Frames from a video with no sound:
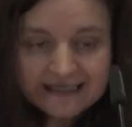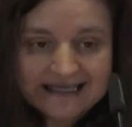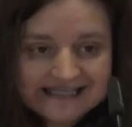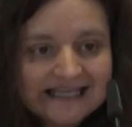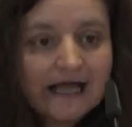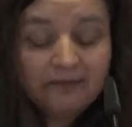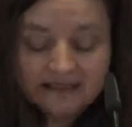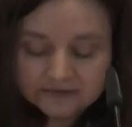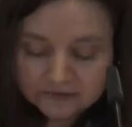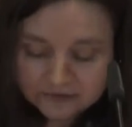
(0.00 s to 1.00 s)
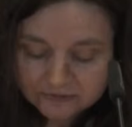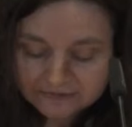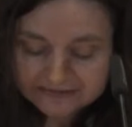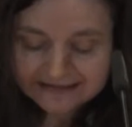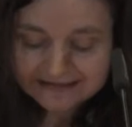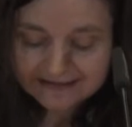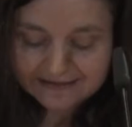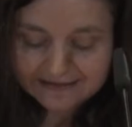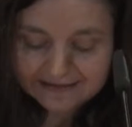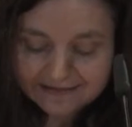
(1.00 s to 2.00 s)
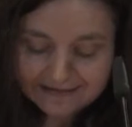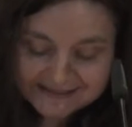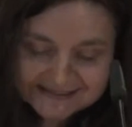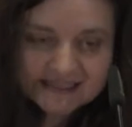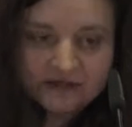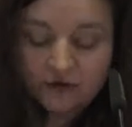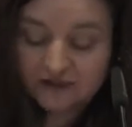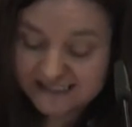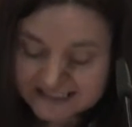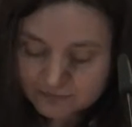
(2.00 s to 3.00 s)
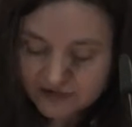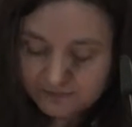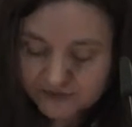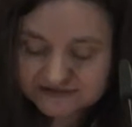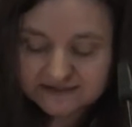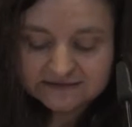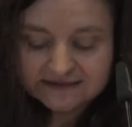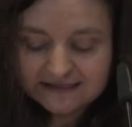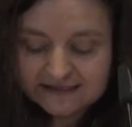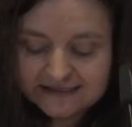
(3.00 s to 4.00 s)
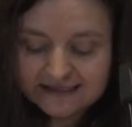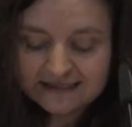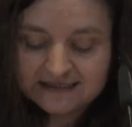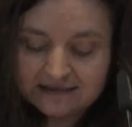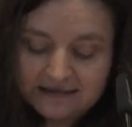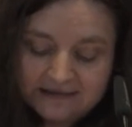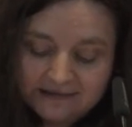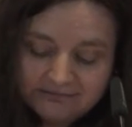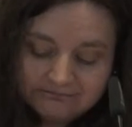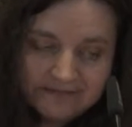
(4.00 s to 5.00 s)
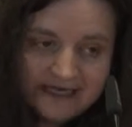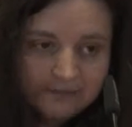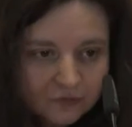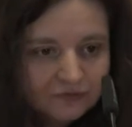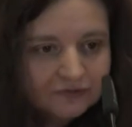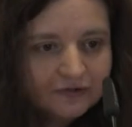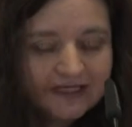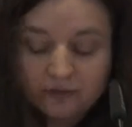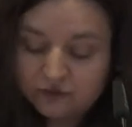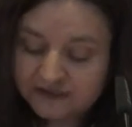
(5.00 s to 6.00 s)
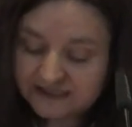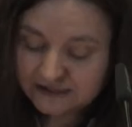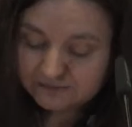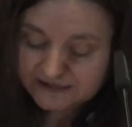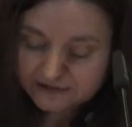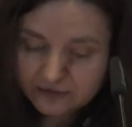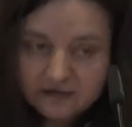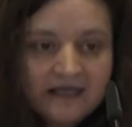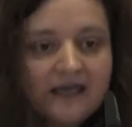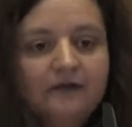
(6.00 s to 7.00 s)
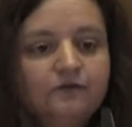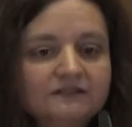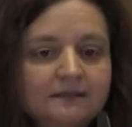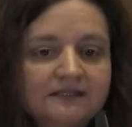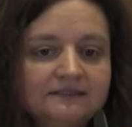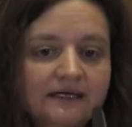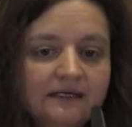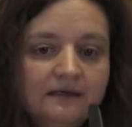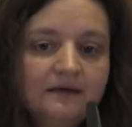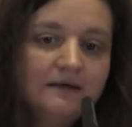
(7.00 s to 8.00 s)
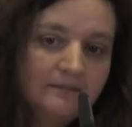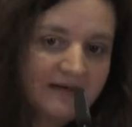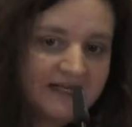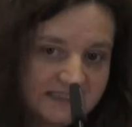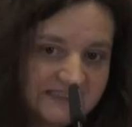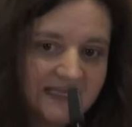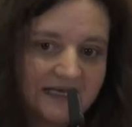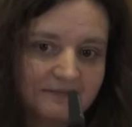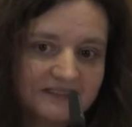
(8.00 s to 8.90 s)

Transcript: que siga hablando de que este sector es muy importante y que eh, el mundo y la cultura del vino es fundamental para Castilla-La